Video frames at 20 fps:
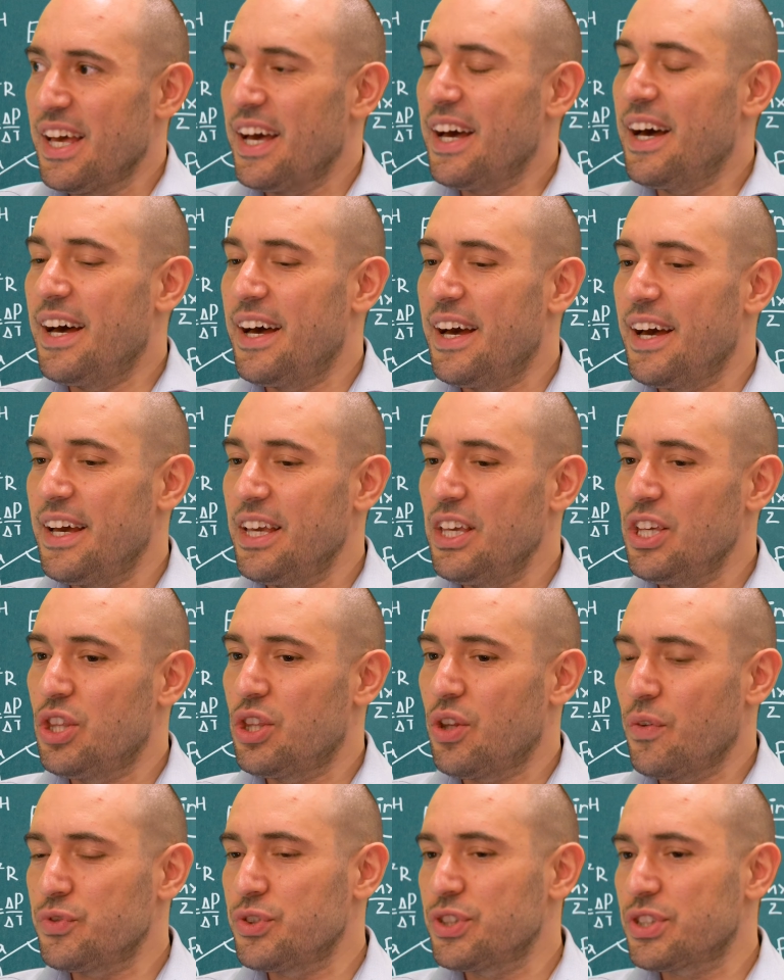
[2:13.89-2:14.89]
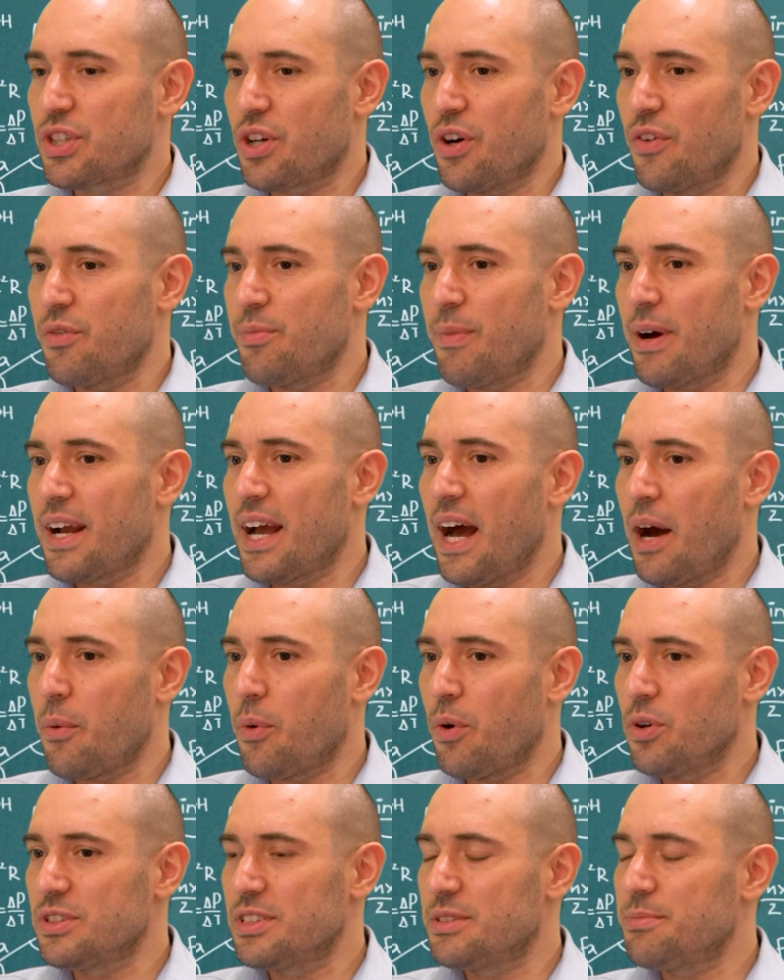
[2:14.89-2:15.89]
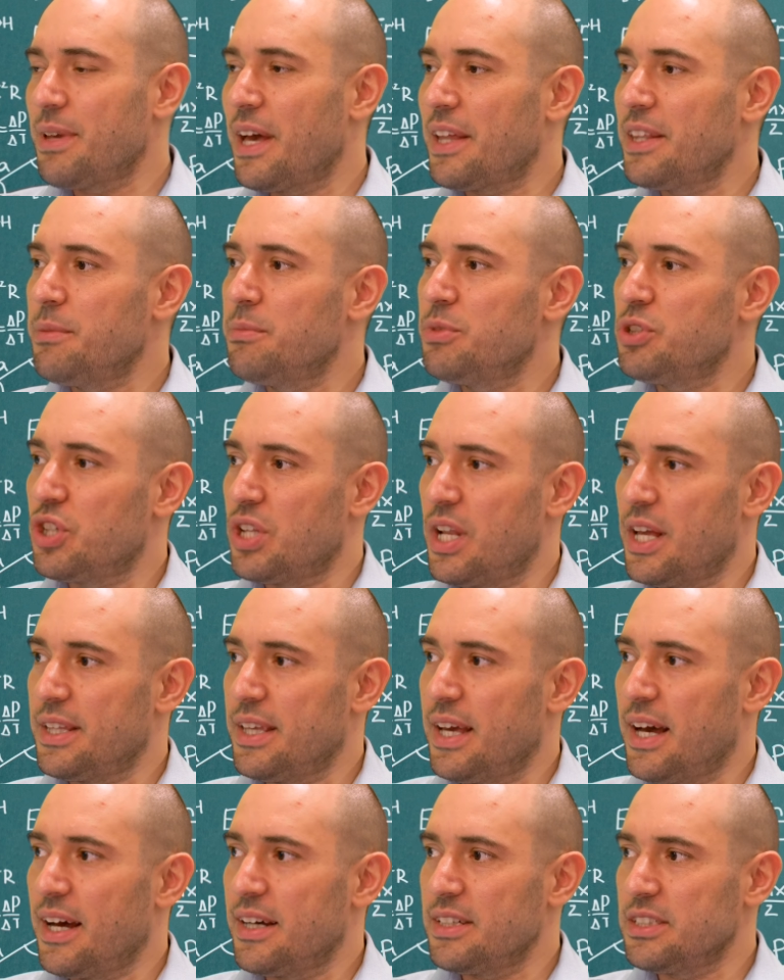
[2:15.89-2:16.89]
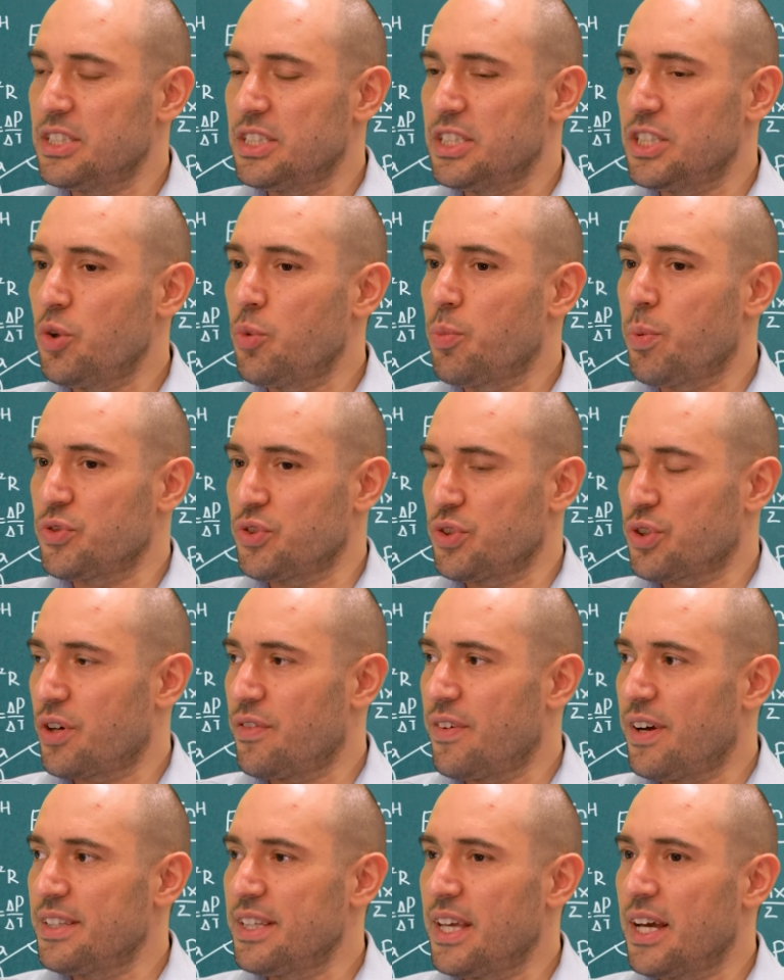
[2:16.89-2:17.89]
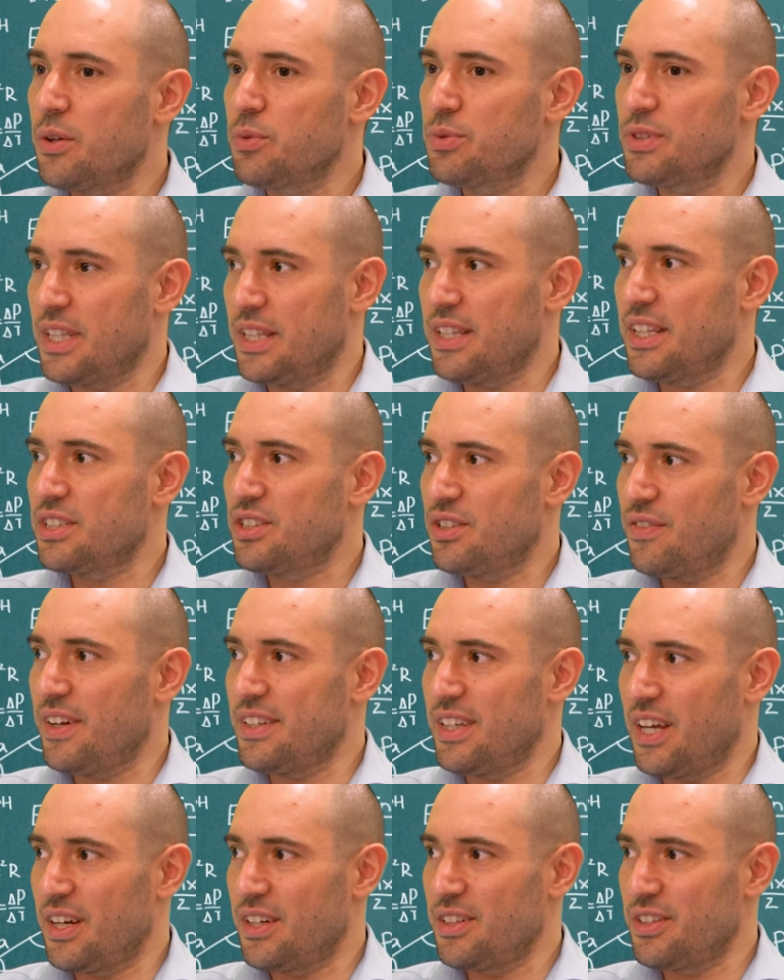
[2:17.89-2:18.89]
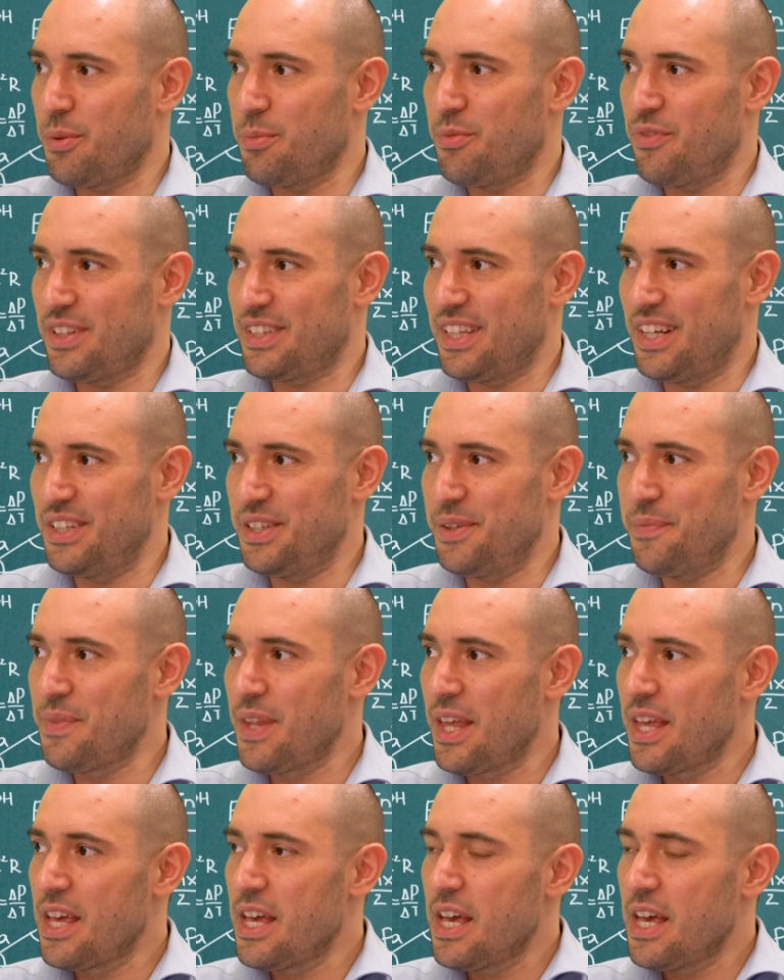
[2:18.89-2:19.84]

E, I to wszystko wymagało zmiany myślenia, uporządkowania, ustandaryzowania obywateli.